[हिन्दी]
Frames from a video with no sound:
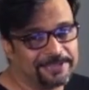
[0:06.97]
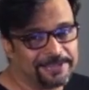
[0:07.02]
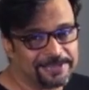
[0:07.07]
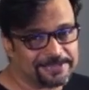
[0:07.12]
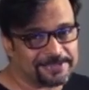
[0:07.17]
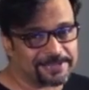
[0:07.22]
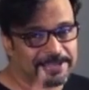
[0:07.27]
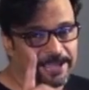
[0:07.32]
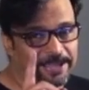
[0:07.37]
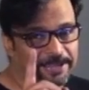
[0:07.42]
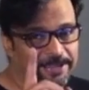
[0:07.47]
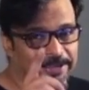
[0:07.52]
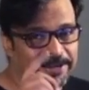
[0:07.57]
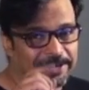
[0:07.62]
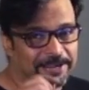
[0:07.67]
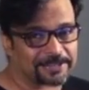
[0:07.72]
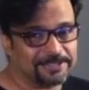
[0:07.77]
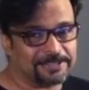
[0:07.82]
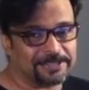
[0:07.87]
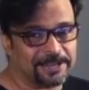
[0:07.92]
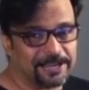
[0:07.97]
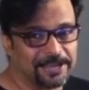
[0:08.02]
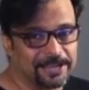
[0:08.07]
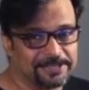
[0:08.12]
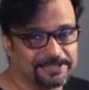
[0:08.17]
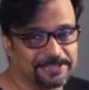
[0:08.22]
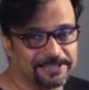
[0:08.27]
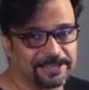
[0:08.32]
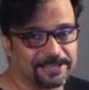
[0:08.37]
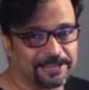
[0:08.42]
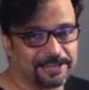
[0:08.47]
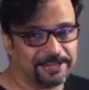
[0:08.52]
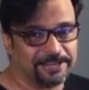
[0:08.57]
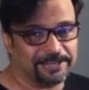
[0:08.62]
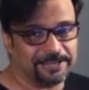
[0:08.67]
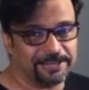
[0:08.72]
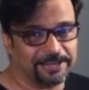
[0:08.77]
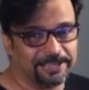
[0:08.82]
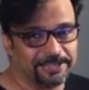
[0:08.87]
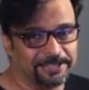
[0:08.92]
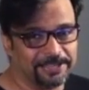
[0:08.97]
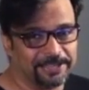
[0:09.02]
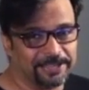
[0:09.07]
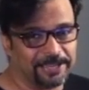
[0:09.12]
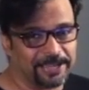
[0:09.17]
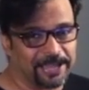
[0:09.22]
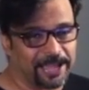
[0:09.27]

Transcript: यस uh, एंगल आज यहाँ से खाली नहीं है